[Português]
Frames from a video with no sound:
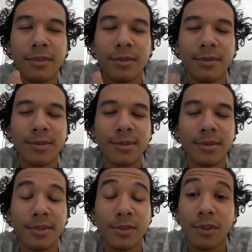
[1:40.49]

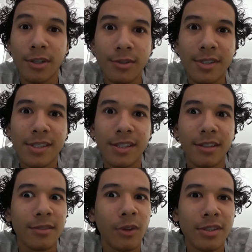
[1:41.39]
o Esquadrão Suicida,
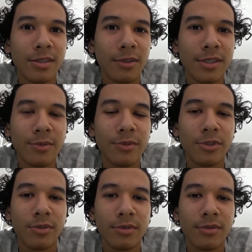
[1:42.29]
nossa, quase me
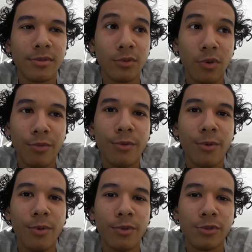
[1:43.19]
fugiu. O
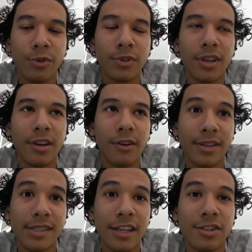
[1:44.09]
novo o jogo da
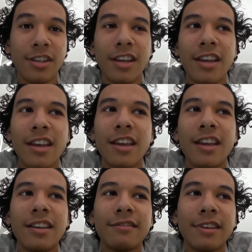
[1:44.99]
Rocksteady
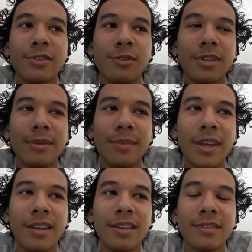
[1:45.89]
vazou
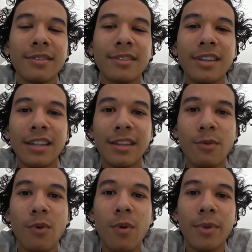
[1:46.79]
também que ia ter um
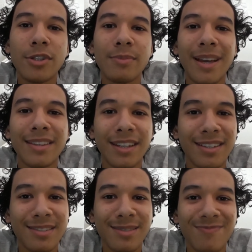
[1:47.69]
Combat Pack
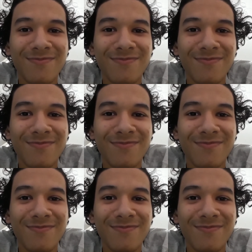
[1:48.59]
3.